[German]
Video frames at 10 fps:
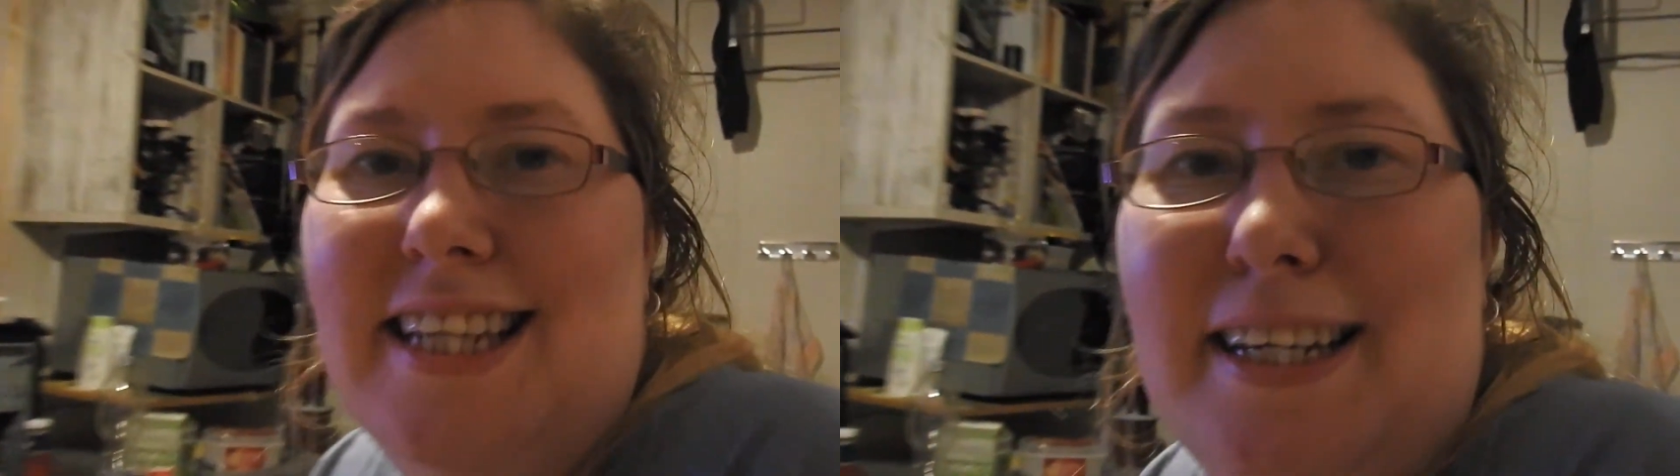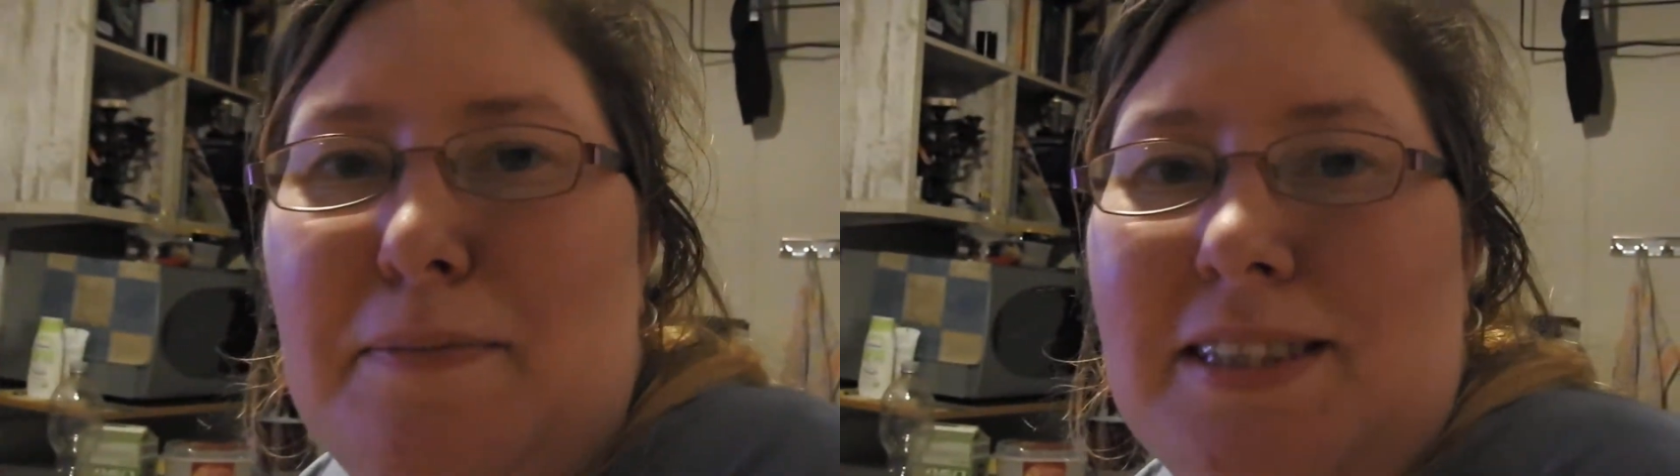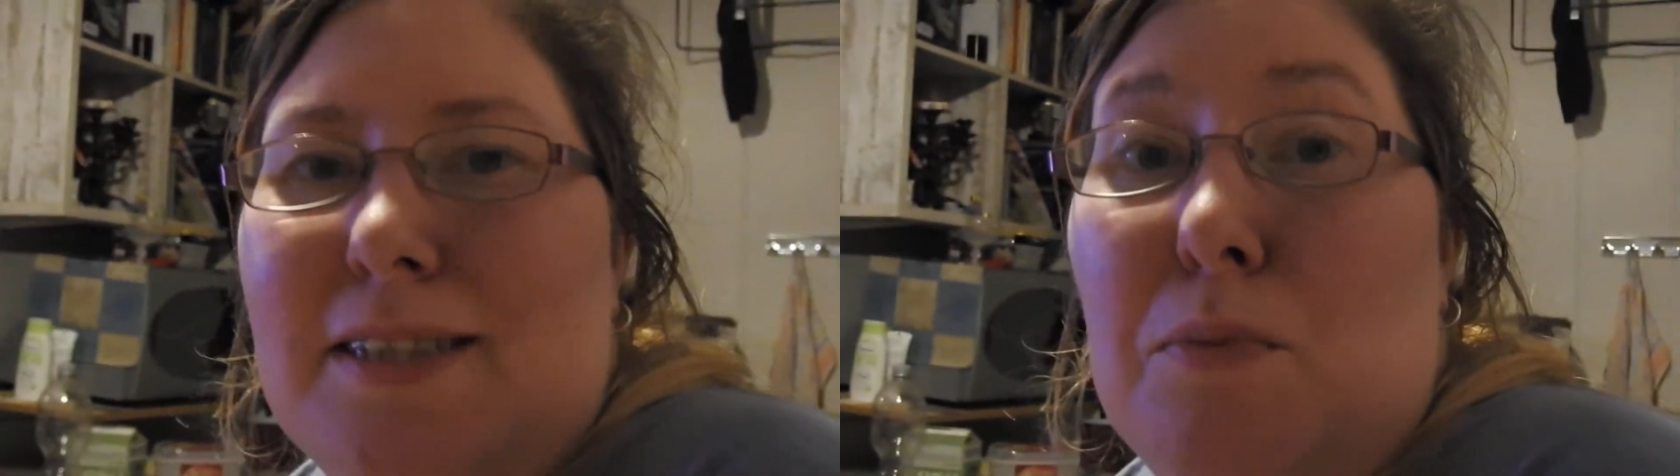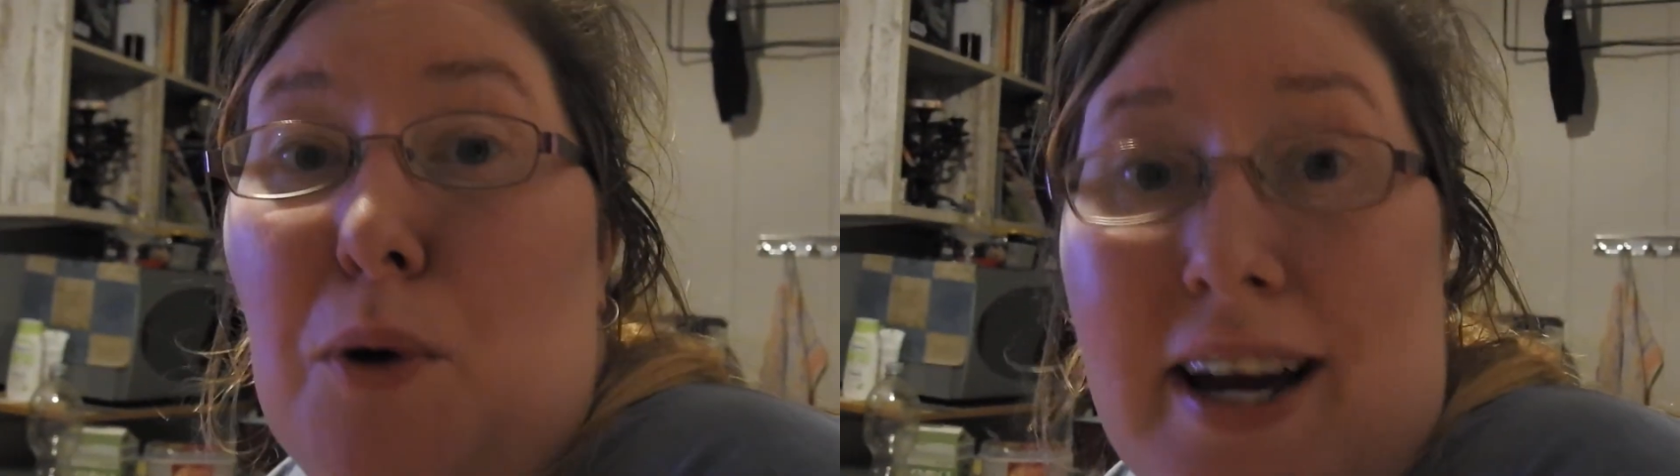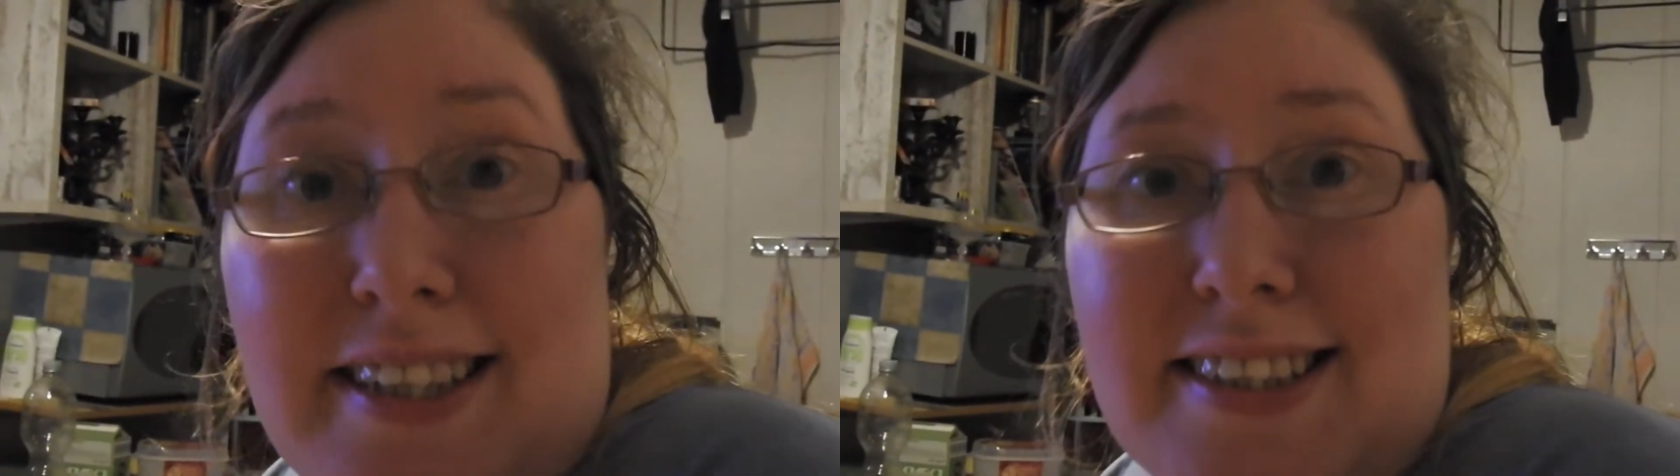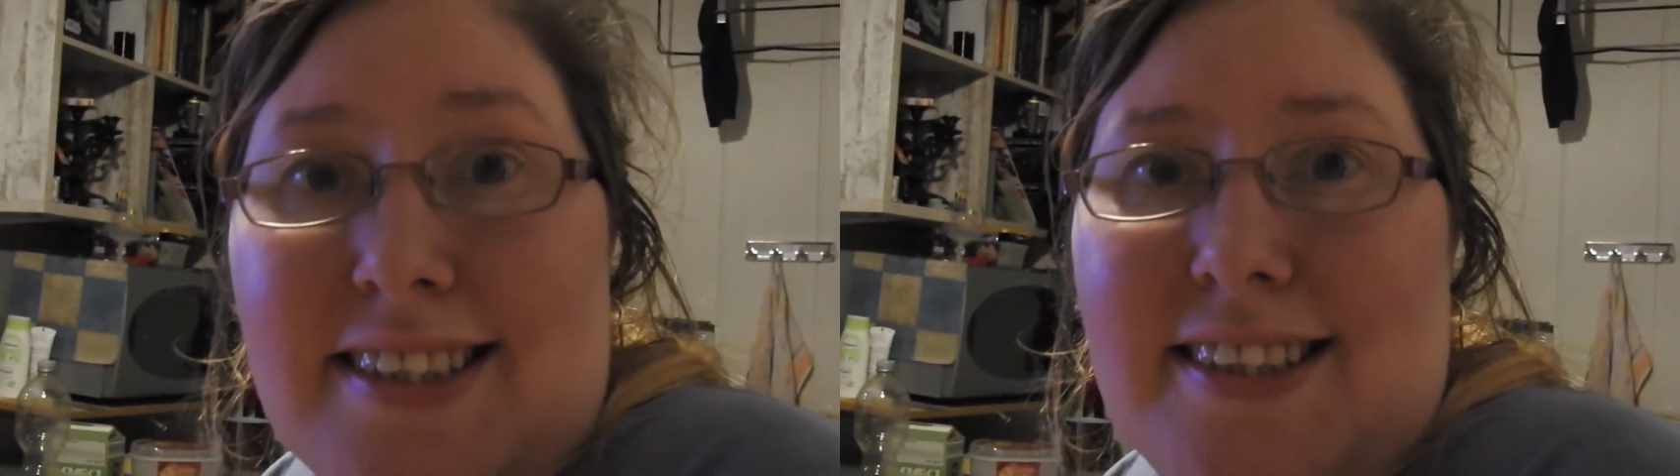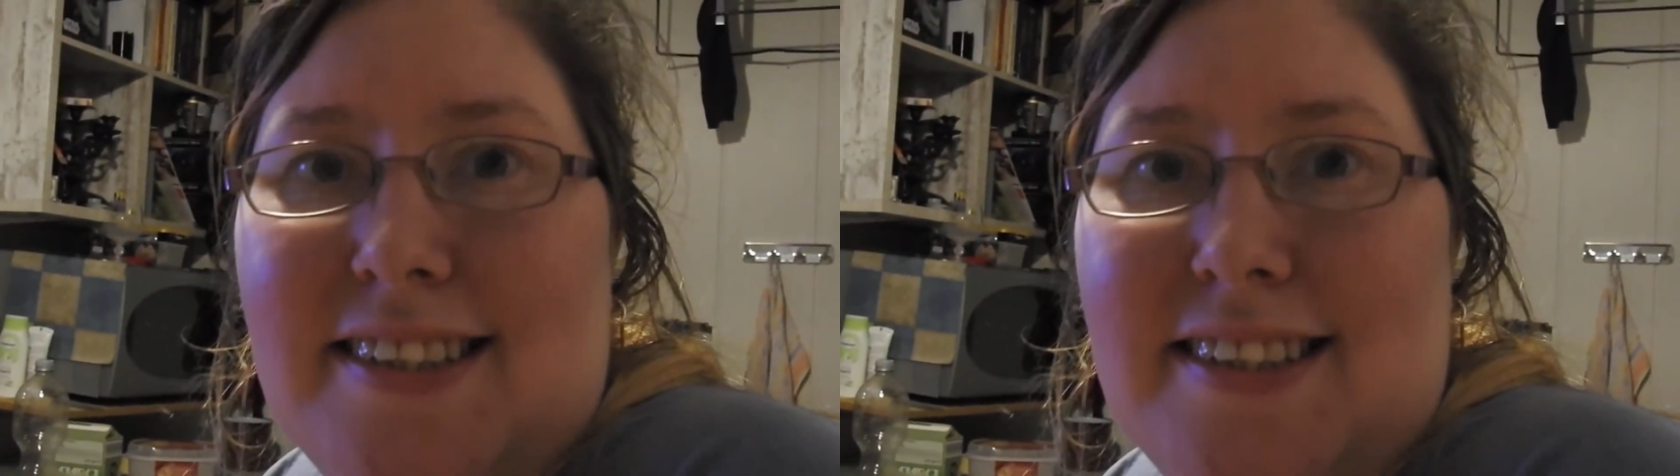Leben des Brians.